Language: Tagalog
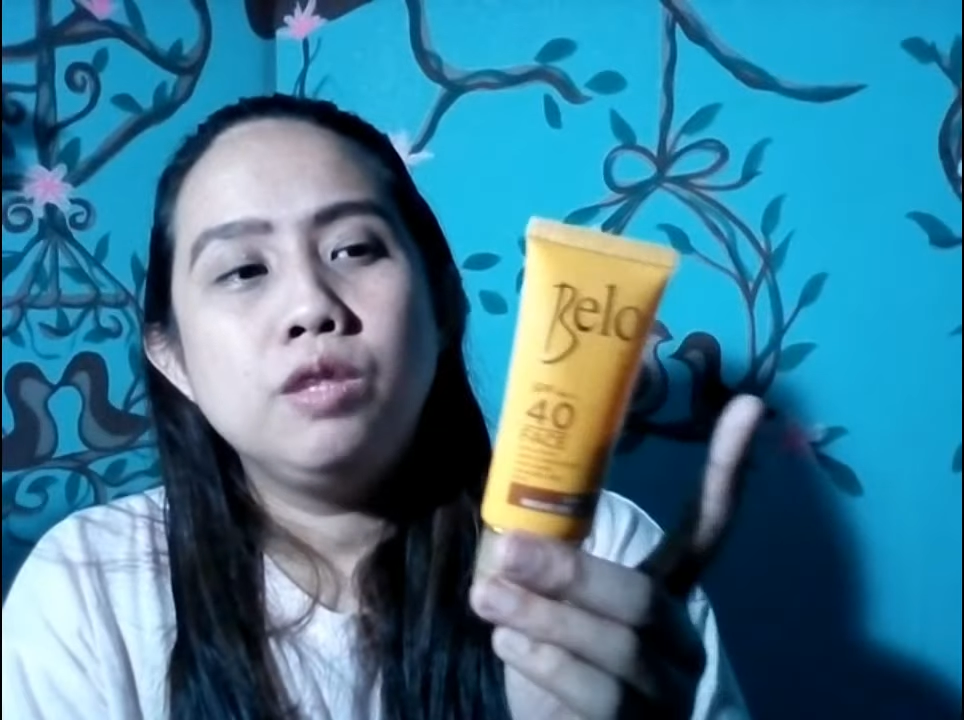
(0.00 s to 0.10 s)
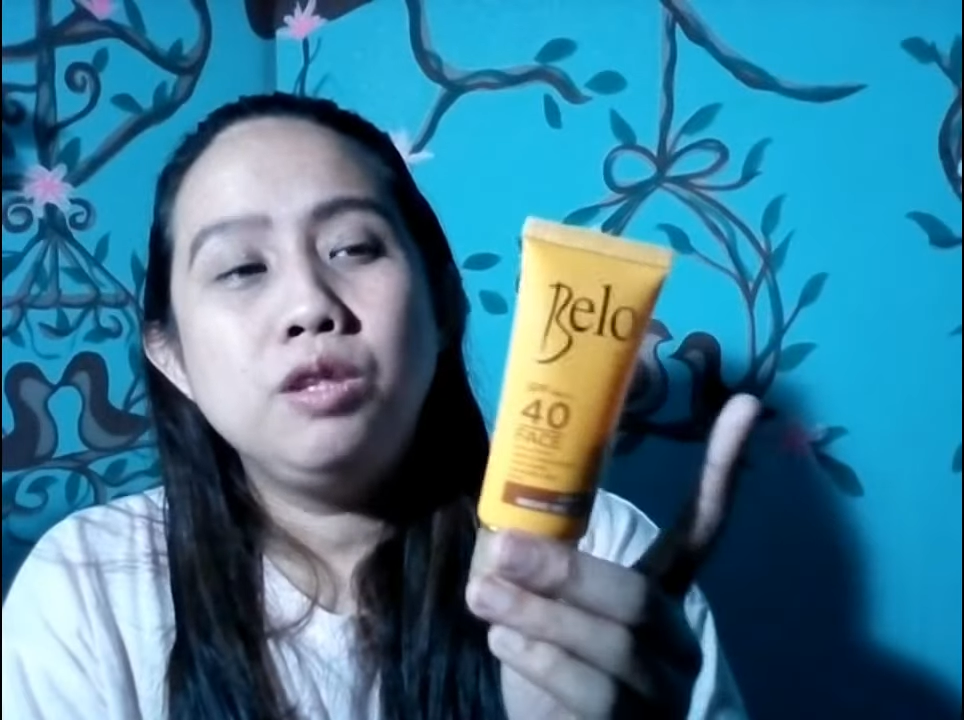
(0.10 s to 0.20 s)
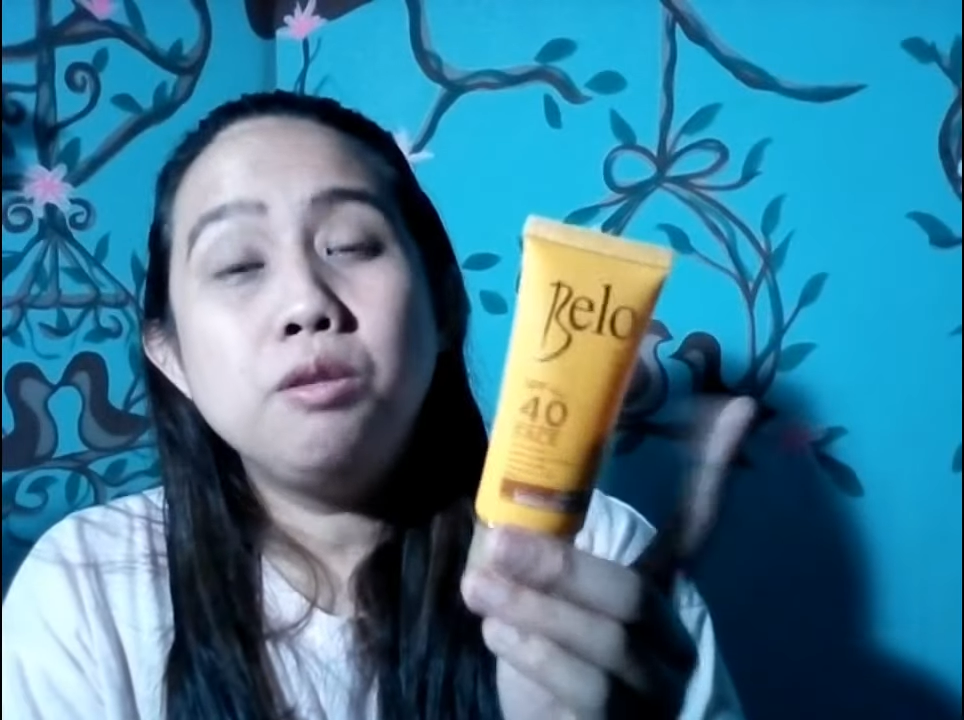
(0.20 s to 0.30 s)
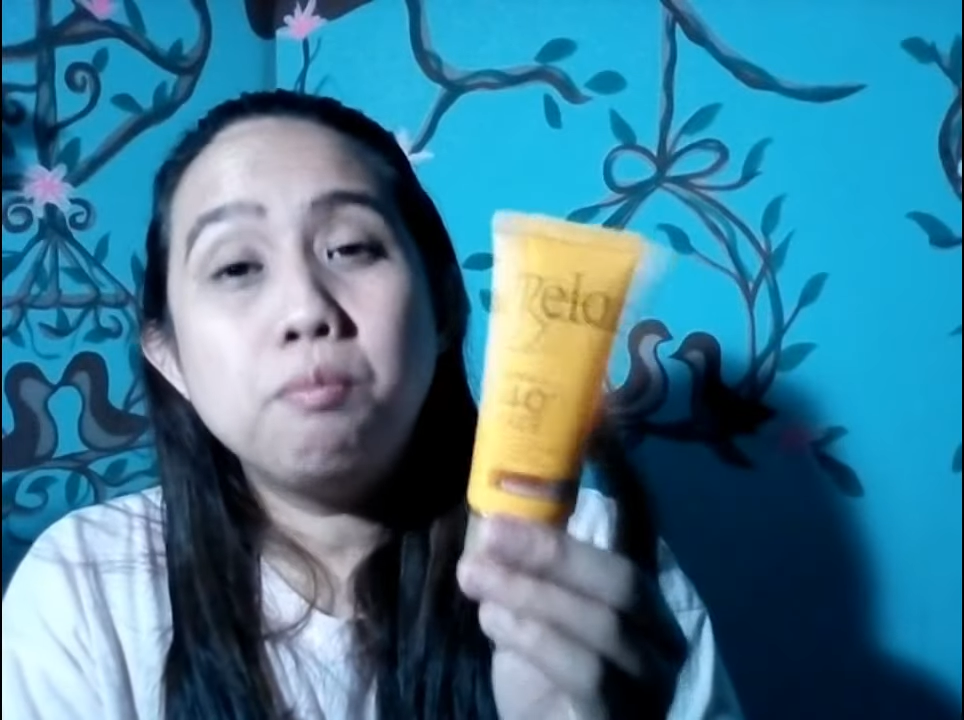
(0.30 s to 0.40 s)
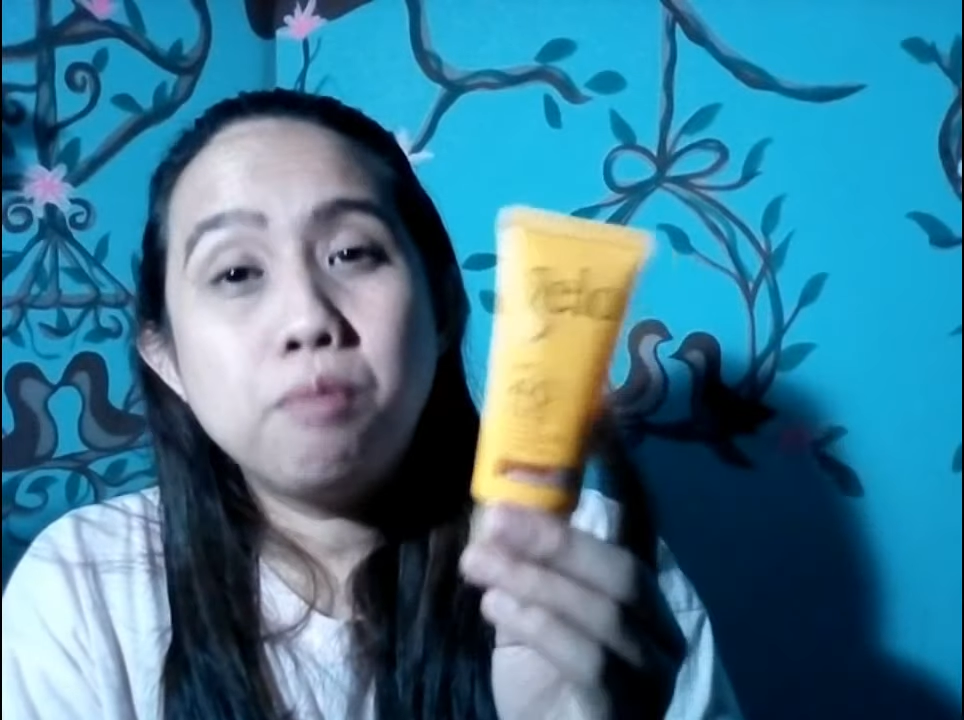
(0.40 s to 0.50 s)

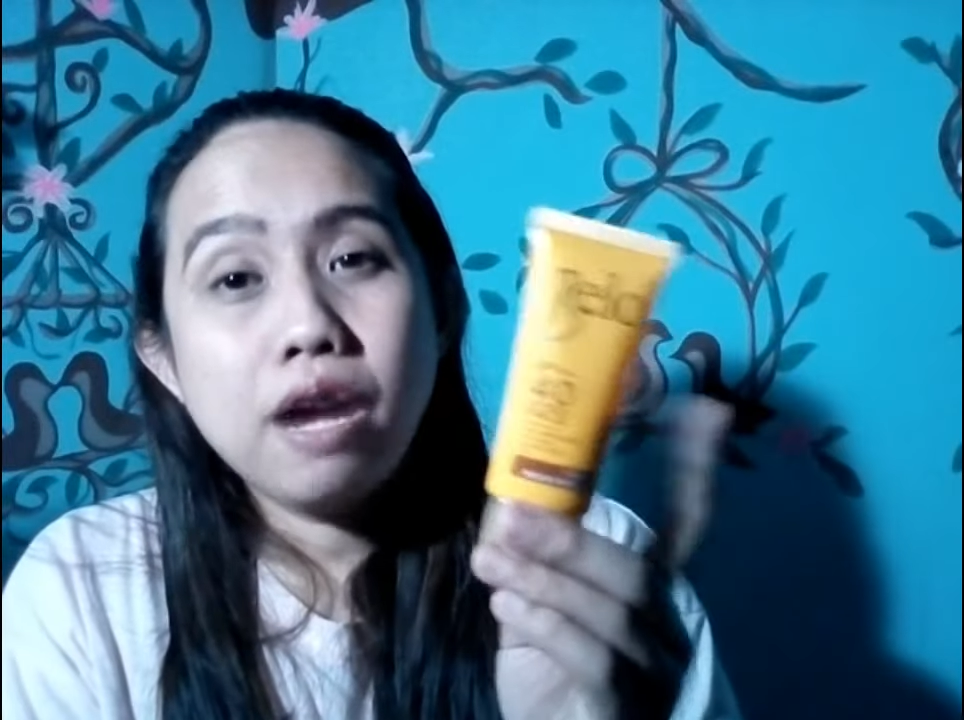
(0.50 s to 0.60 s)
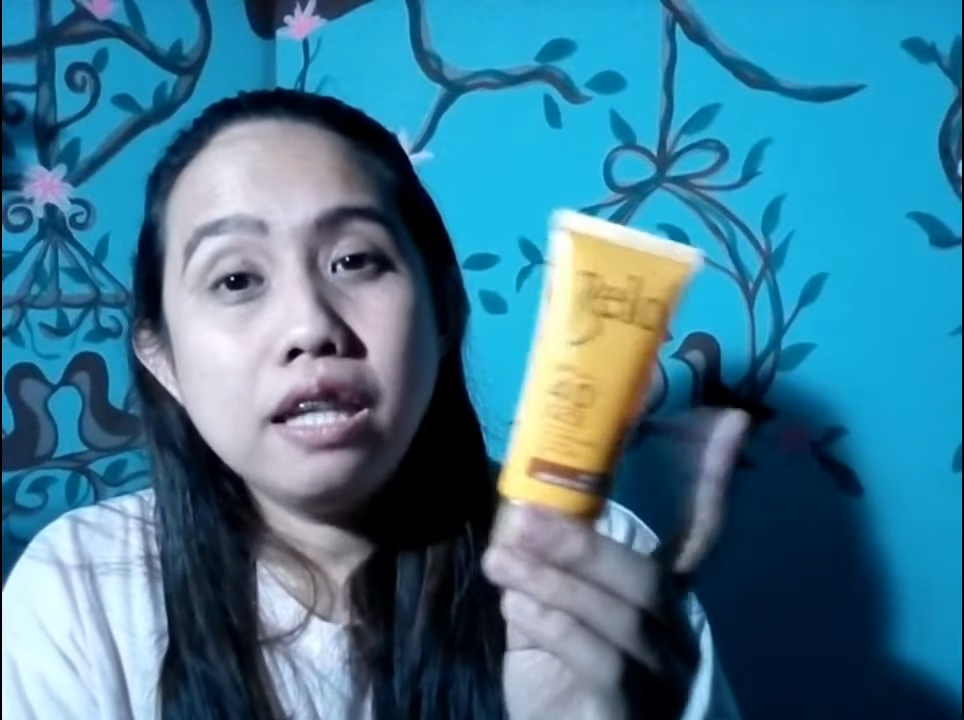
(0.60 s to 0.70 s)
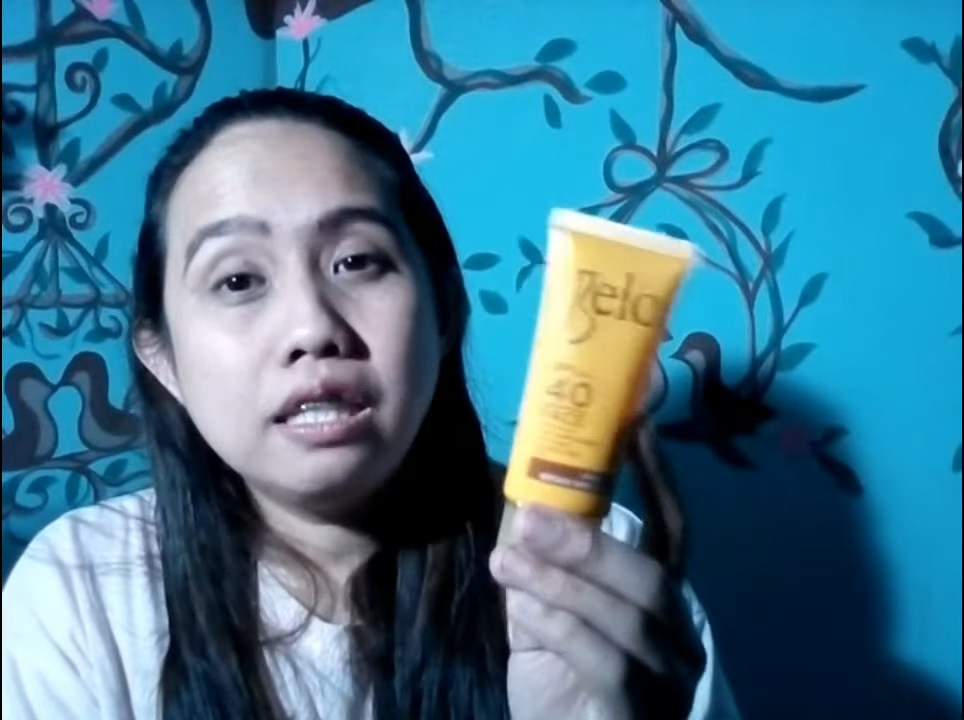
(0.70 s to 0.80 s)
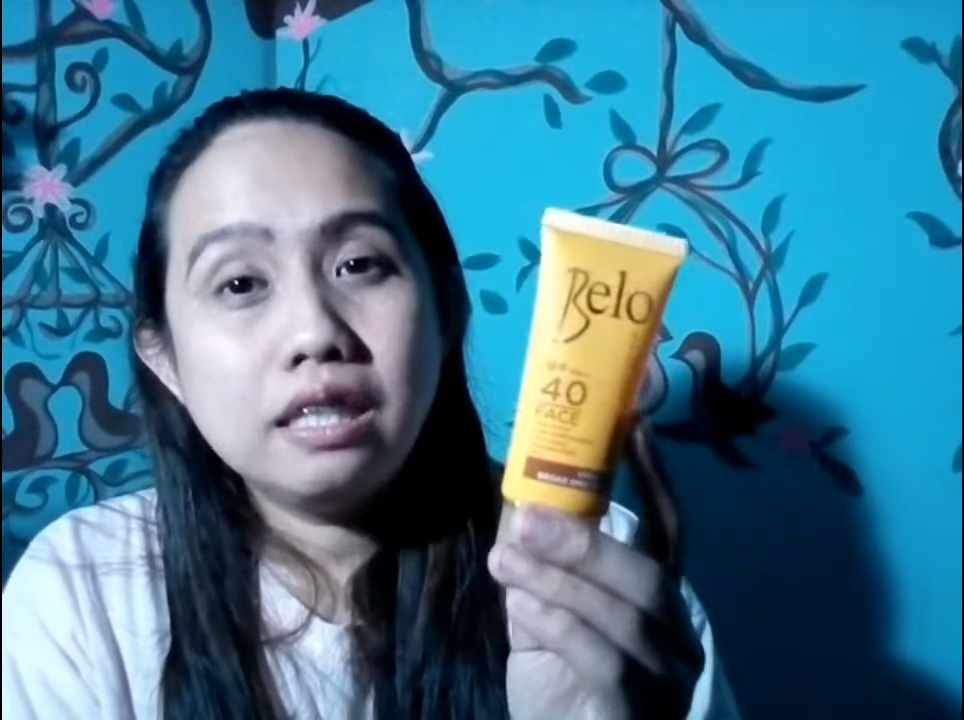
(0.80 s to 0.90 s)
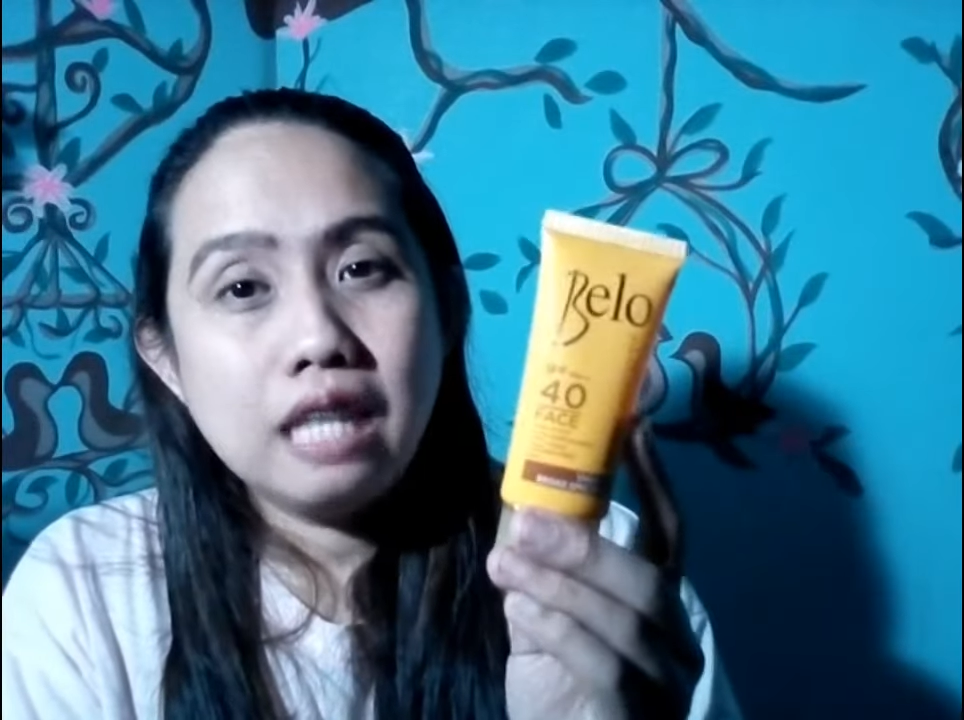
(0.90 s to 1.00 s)
yung
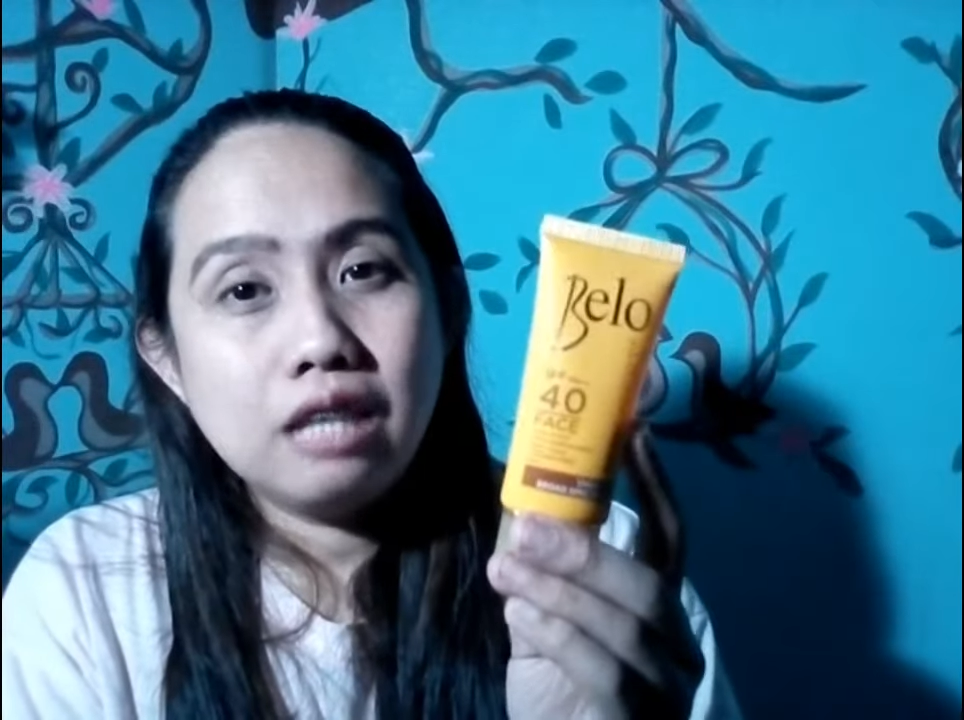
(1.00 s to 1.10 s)
price